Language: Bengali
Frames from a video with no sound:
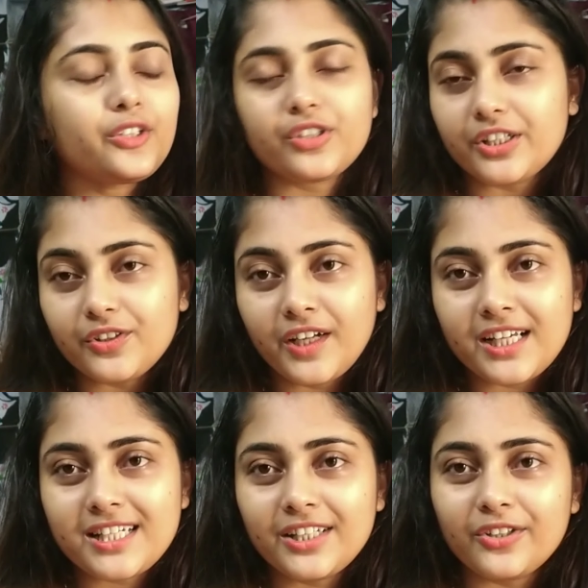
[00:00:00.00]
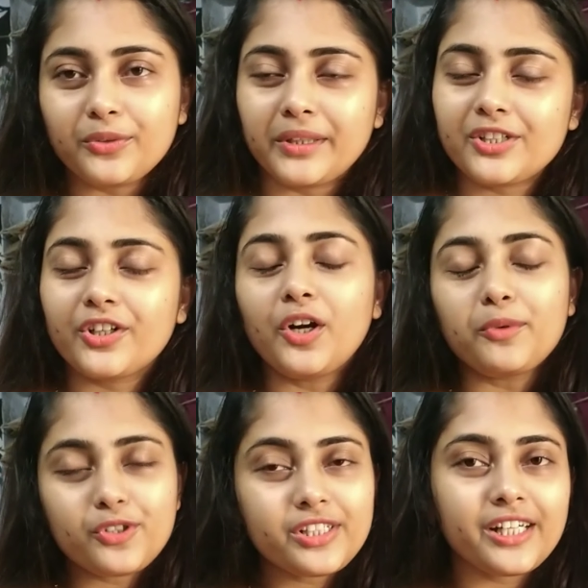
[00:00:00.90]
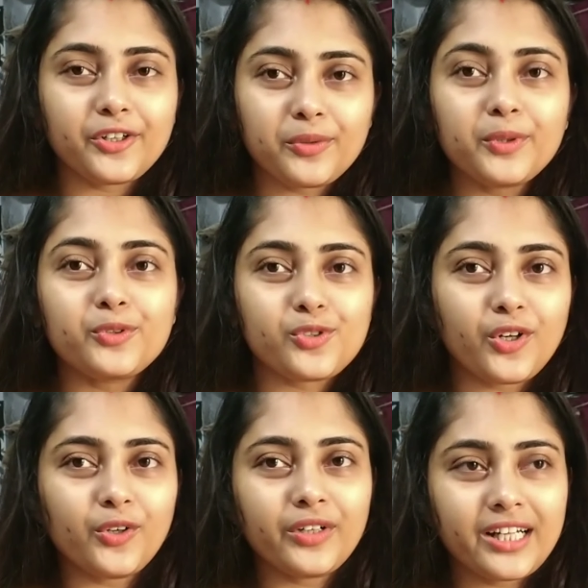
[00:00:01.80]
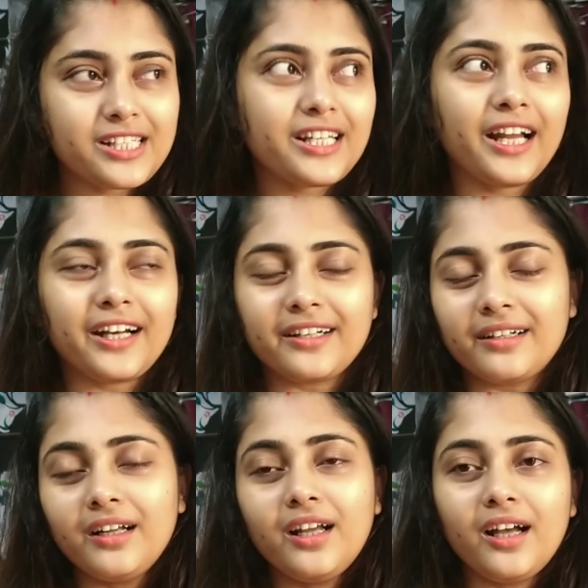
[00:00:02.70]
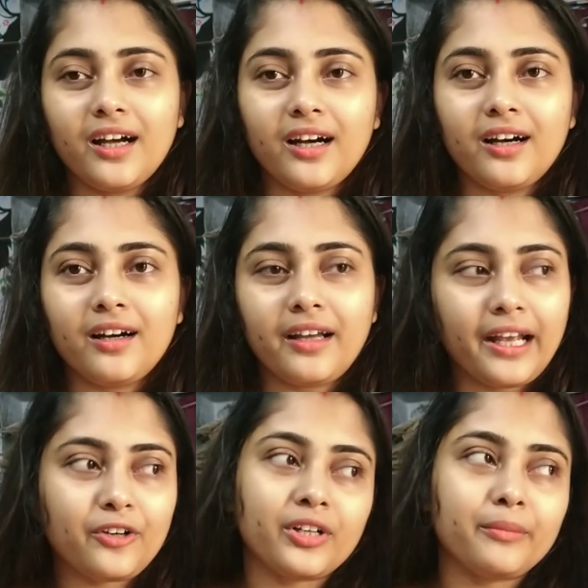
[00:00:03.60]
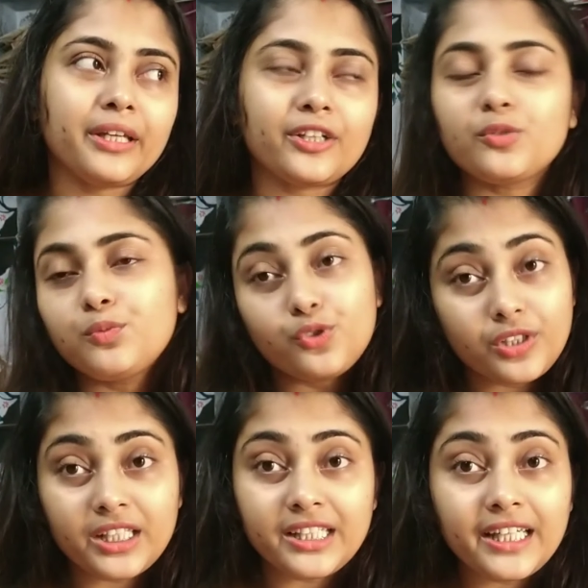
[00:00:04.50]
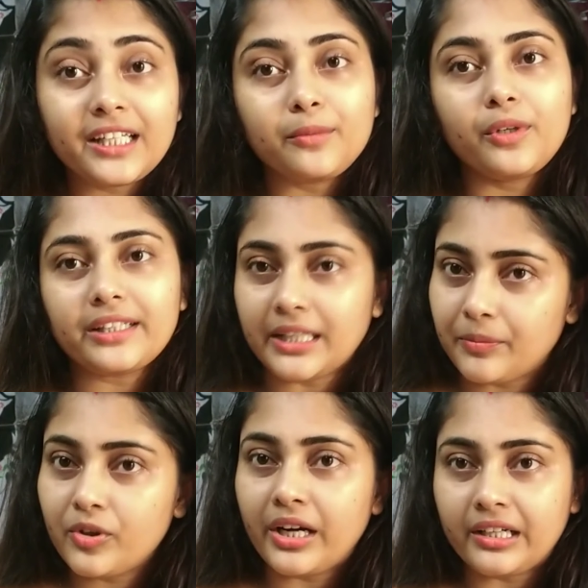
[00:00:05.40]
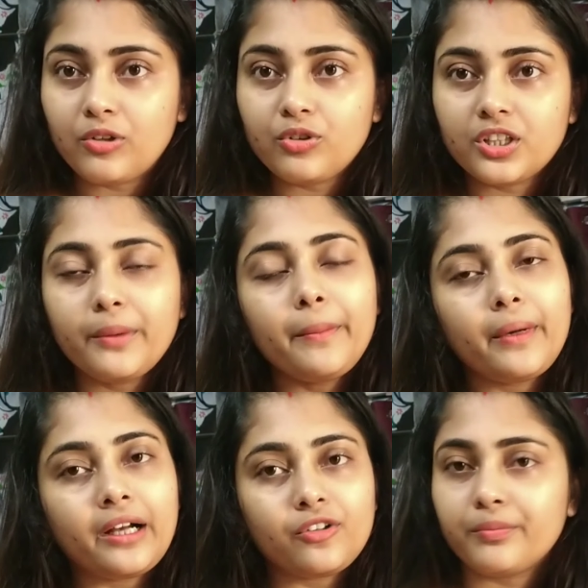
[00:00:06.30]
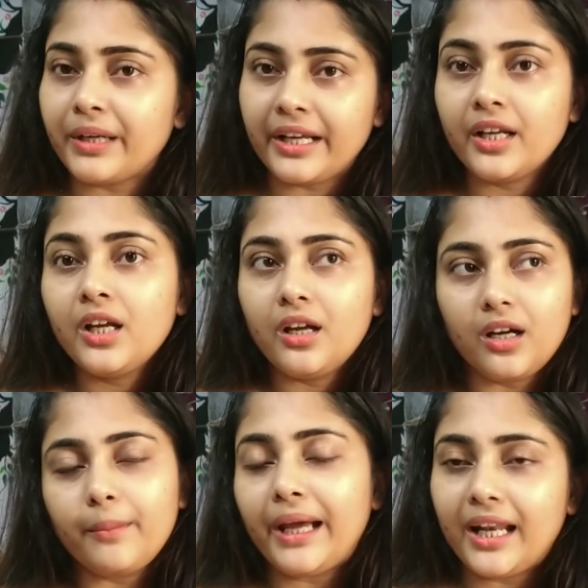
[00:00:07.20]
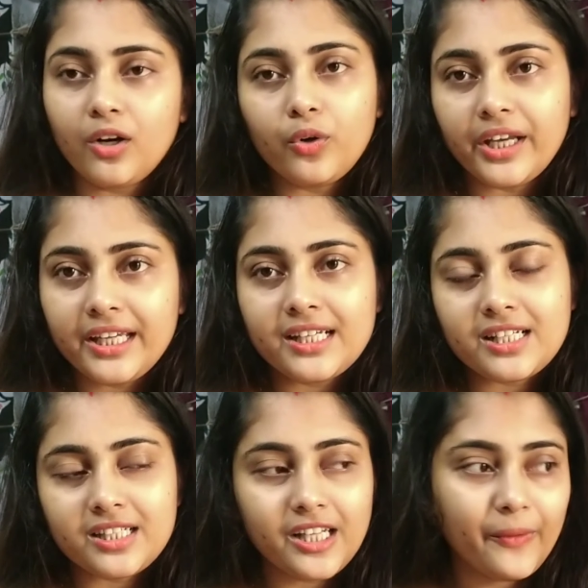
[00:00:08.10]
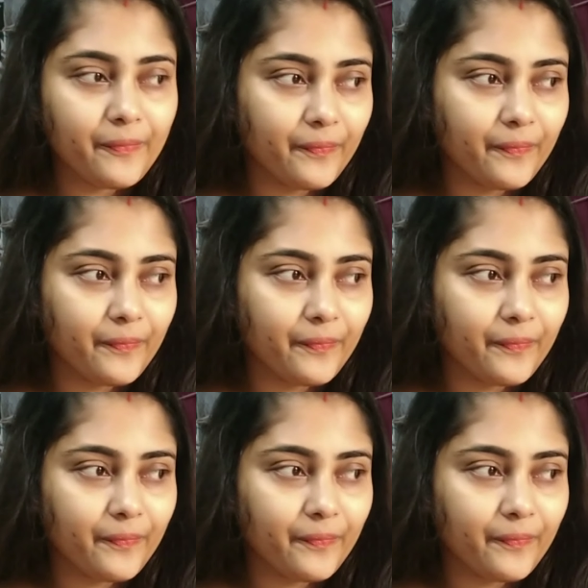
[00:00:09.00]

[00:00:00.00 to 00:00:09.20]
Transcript: তো সেই জন্য আসছে তো তোমাদের সঙ্গে অবশ্যই শেয়ার করবো কুচু কখন আসছে আর এখন আমি একটু পুজোটা দিয়ে নেব আর তারপর রান্নাও করতে হবে এখন প্রায় বেলা হয়েই এসেছে